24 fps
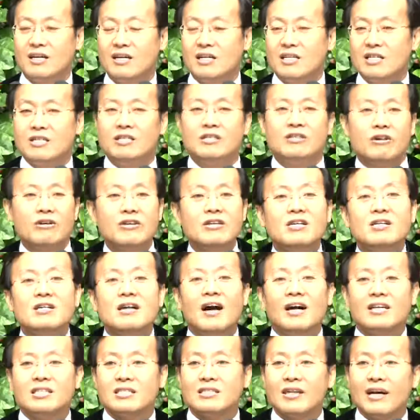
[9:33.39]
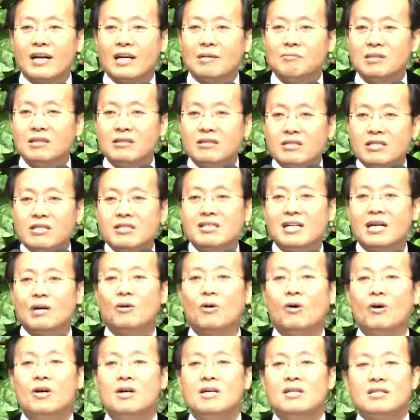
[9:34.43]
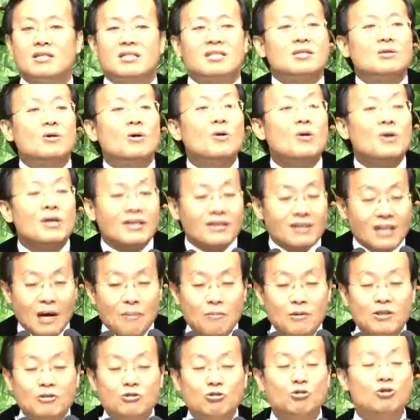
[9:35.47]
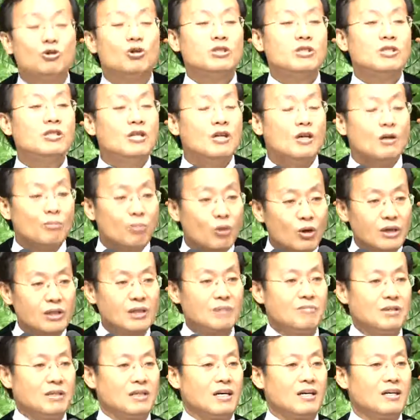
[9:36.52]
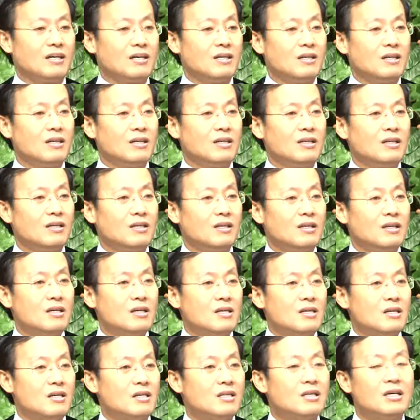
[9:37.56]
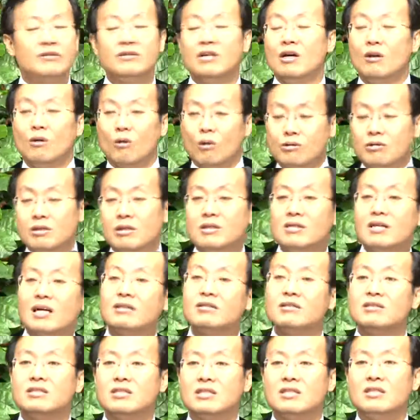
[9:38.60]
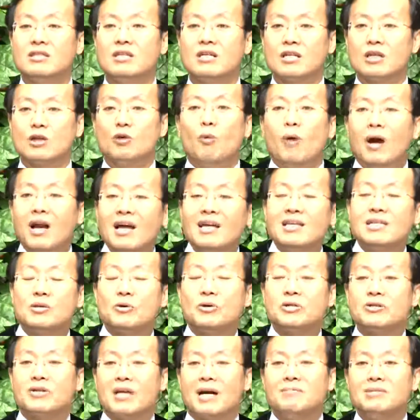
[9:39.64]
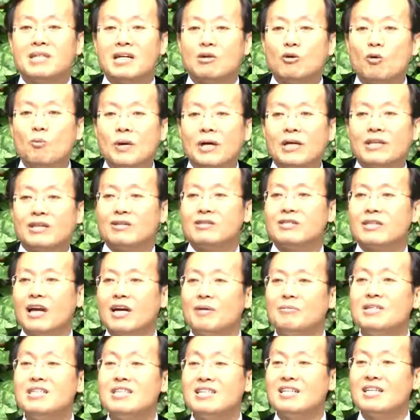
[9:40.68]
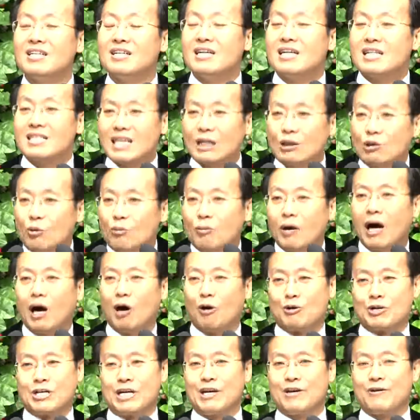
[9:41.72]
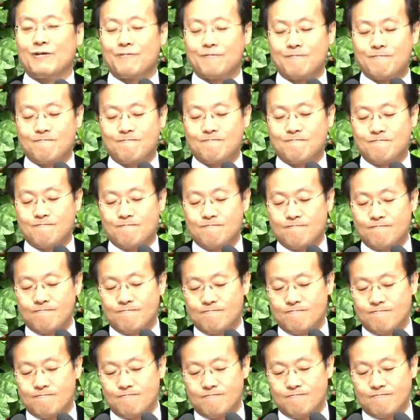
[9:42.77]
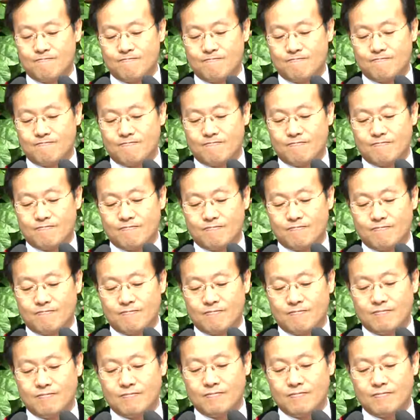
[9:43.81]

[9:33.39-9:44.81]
범사에 감사하라. 이는 너희를 향하신 하나님의 뜻이니라고 스스로 답을 주는 것을 보게 됩니다. 그러니까 어디를 가든지 그 환란 속에서 감사를 고백했던 사람이 사도 바울이에요.